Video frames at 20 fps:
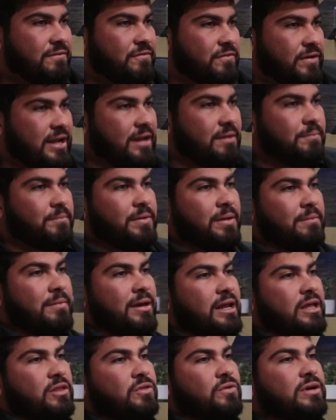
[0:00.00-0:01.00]
Fue el
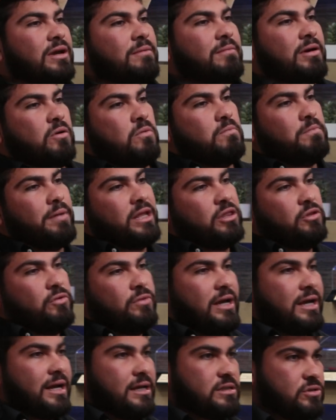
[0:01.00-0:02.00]
primerito que me compartió
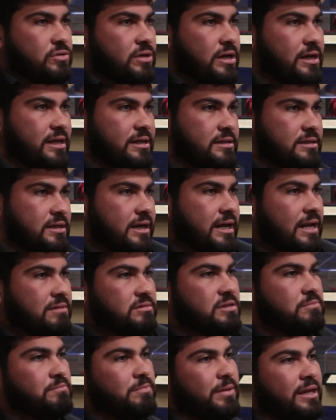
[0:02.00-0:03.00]
una canción en Instagram
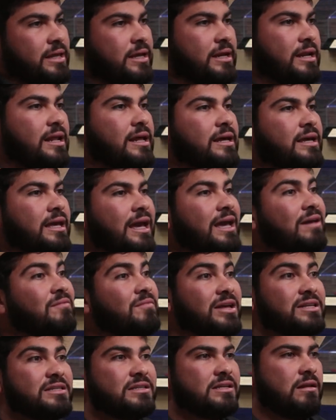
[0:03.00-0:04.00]
sin pedirle que
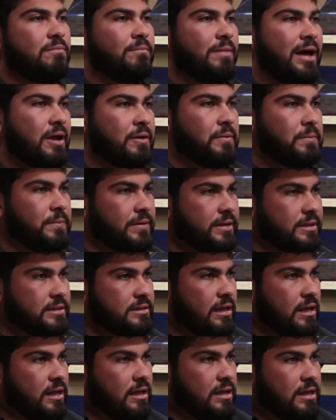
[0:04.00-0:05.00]
me haces del paro, pues.
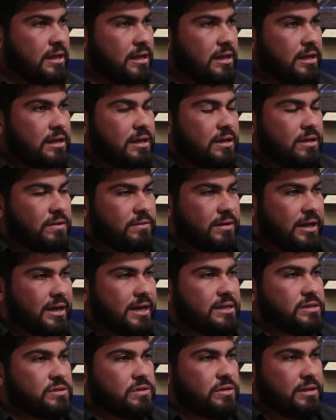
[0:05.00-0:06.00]
Una
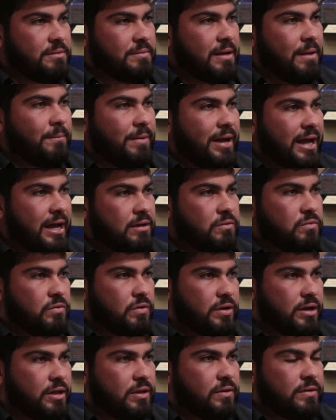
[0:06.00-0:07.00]
canción de mi papá, un
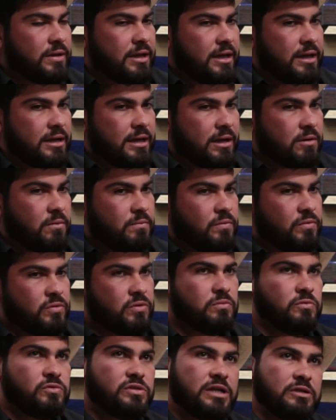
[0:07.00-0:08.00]
corrido que,
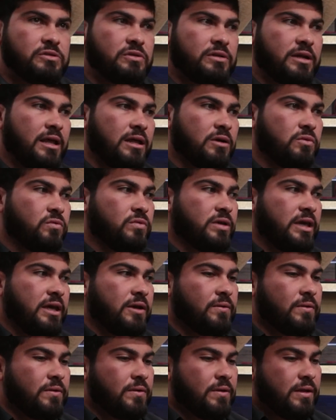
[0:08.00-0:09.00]
compuso un muchacho ya de
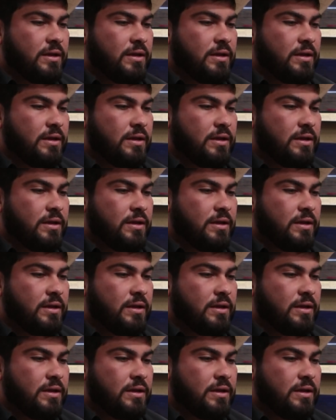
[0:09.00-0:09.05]
Cuquillo.